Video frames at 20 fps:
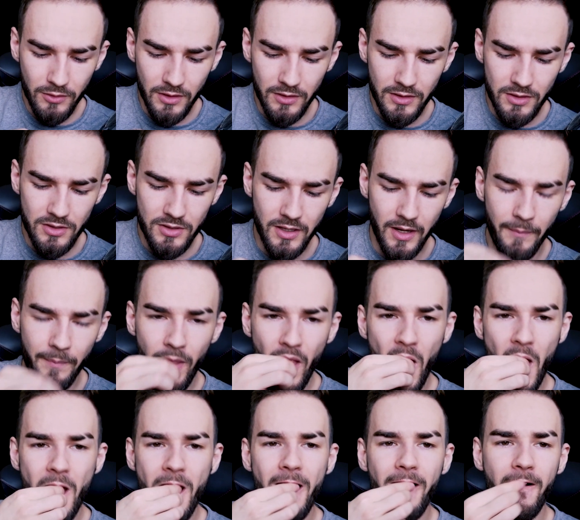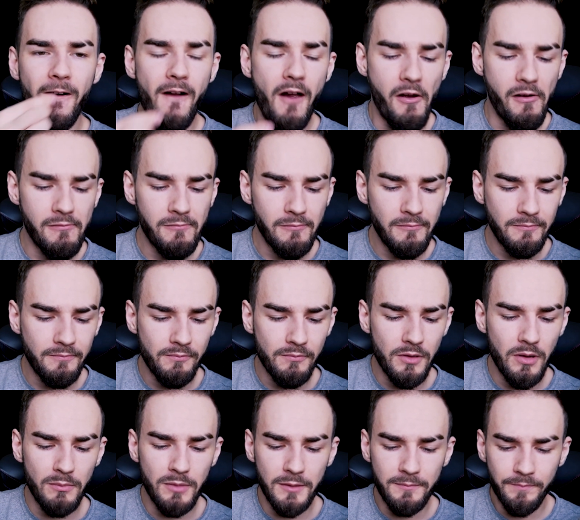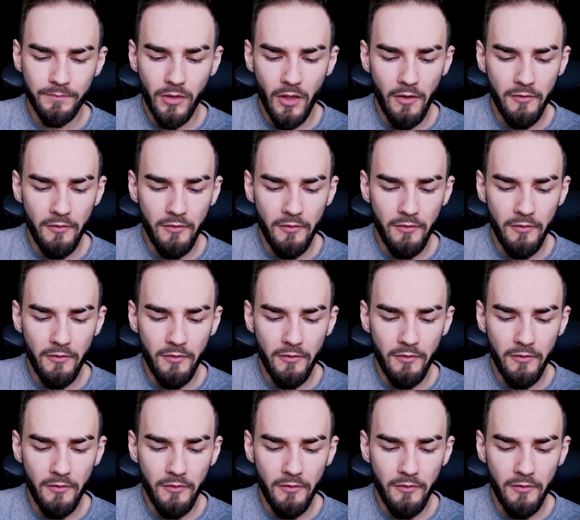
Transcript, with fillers: Autentycznie. Tylko my mamy